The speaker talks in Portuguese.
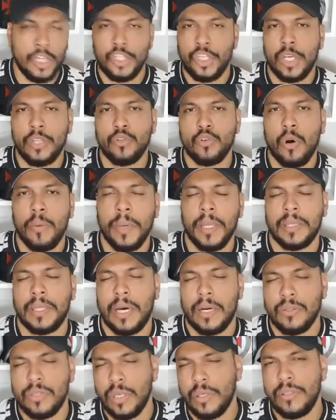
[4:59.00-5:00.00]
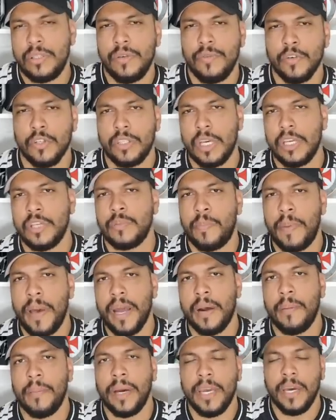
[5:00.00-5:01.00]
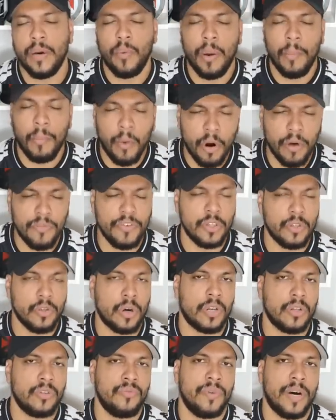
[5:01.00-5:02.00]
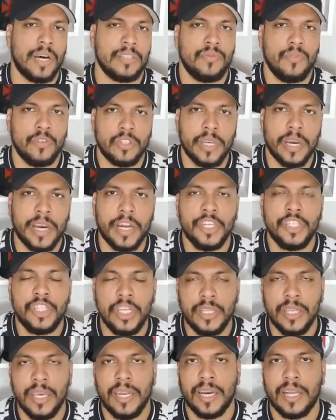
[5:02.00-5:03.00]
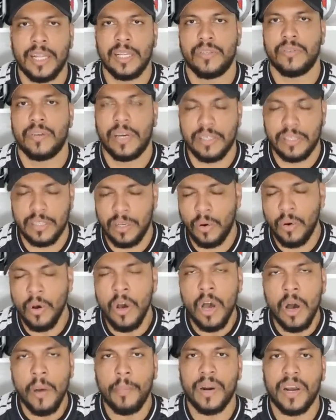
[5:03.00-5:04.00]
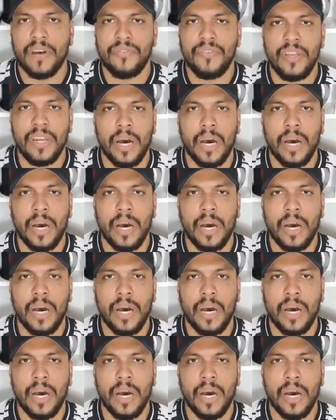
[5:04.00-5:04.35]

Deixa aí nos comentários aí se você espera amanhã uma boa vitória do Vasco, se você acredita aí na classificação para a